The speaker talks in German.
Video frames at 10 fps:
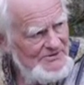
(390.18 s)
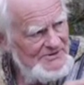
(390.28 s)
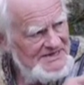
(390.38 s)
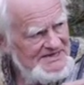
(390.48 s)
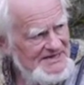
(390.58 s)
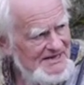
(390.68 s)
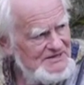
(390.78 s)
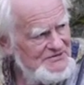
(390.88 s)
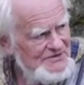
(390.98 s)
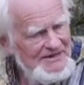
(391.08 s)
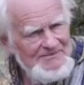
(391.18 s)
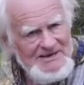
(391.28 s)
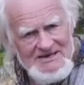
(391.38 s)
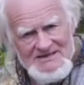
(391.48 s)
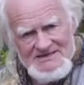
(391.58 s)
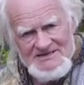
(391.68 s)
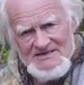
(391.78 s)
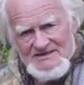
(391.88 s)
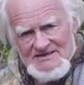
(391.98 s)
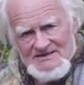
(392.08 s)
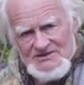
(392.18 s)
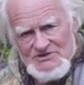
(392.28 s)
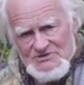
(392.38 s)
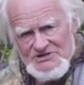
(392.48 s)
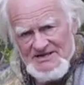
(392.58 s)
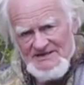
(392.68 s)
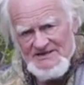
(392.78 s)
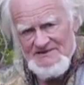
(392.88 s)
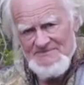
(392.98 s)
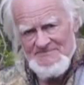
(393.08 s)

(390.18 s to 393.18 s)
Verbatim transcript: oder sie als Firma sind zuständig.